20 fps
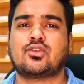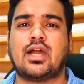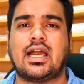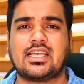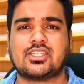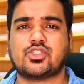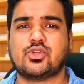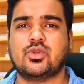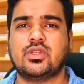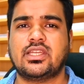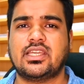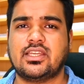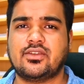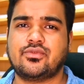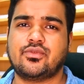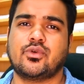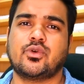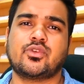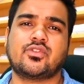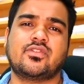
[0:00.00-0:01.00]
তো আসলে এই
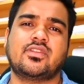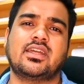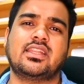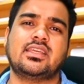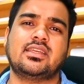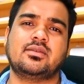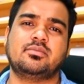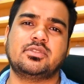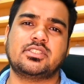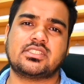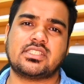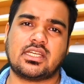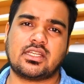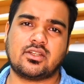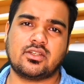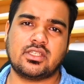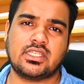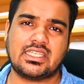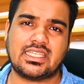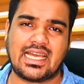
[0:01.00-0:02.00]
ফৌজদারি
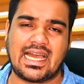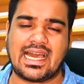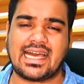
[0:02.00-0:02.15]
বিচারক